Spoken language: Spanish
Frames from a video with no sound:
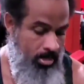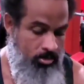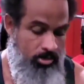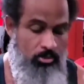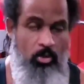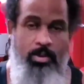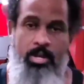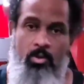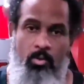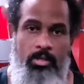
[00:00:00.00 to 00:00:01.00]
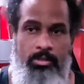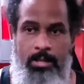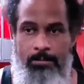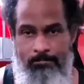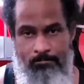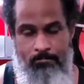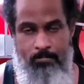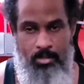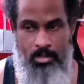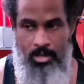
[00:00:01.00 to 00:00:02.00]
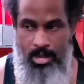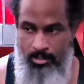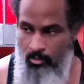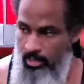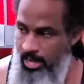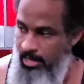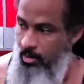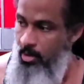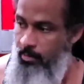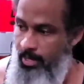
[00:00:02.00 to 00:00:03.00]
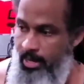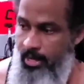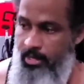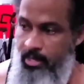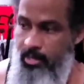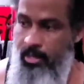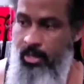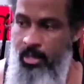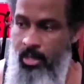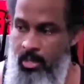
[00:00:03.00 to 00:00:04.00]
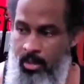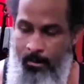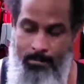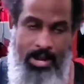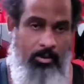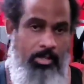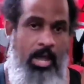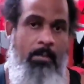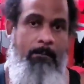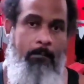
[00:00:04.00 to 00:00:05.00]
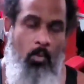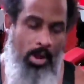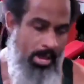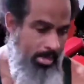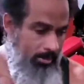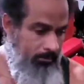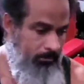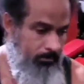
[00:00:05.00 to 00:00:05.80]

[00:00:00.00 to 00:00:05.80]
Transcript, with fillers: Entonces tomen en cuenta esto que les acabo de explicar aquí para que ustedes puedan